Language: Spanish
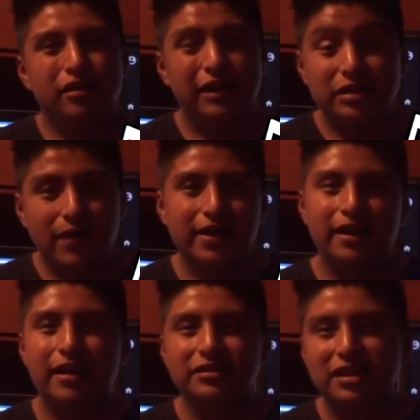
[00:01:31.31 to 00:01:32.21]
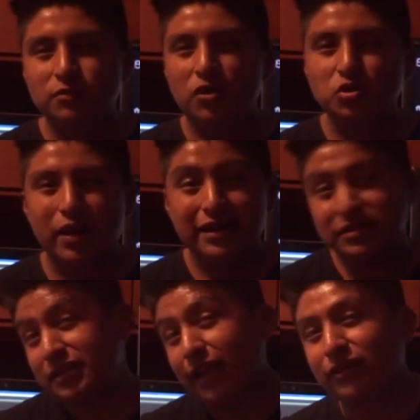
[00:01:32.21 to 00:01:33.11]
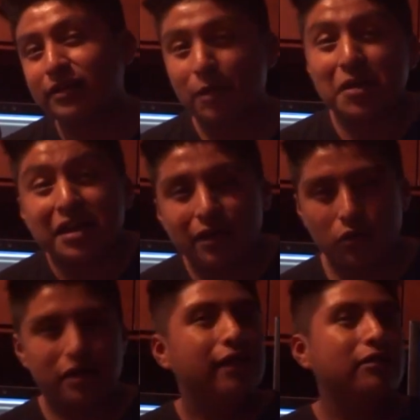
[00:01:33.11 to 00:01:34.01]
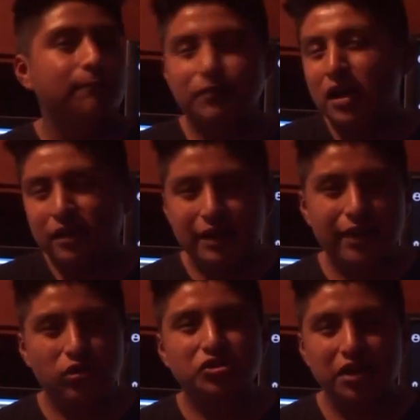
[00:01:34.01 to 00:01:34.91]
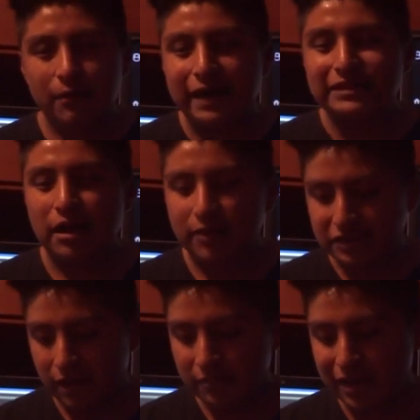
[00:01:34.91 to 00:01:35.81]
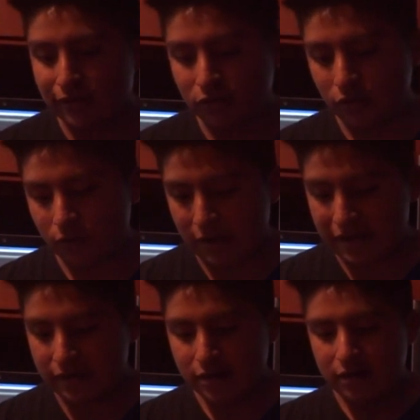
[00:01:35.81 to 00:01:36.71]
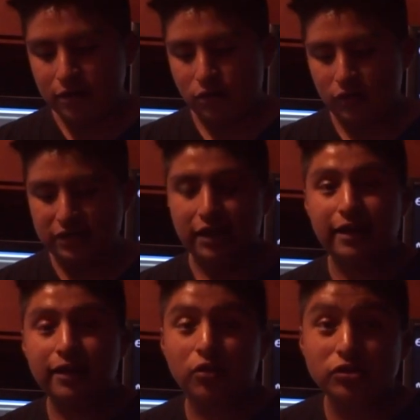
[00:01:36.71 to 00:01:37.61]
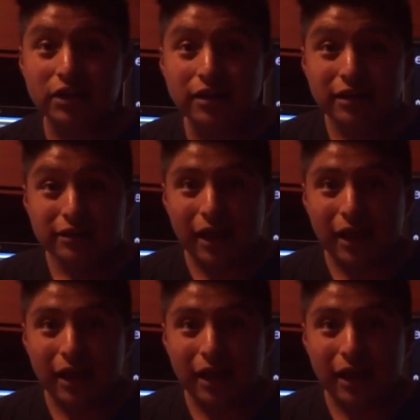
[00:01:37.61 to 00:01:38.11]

Ya saben que las Xbox One estándar también incluyen 500 GB de almacenamiento, vaya, no es la gran cosa.